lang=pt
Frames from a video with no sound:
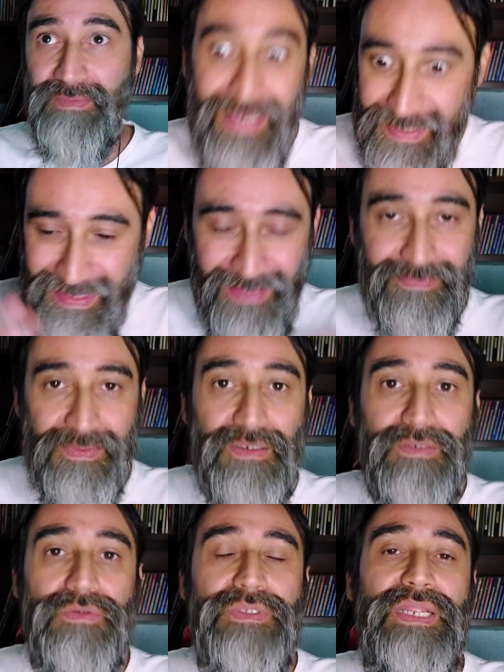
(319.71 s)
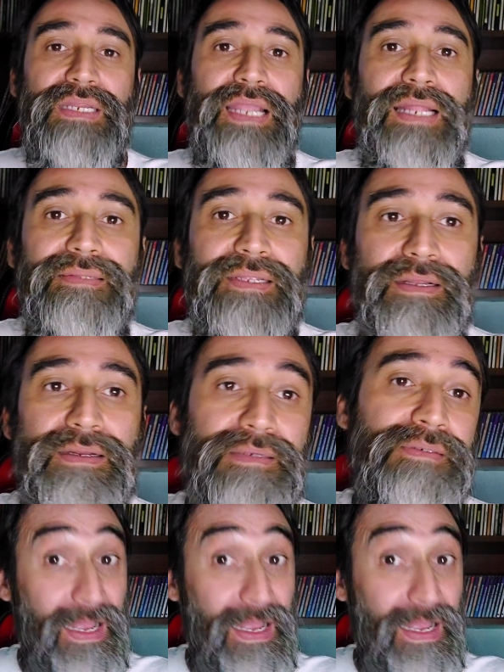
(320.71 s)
tá resgatando o DNA dela.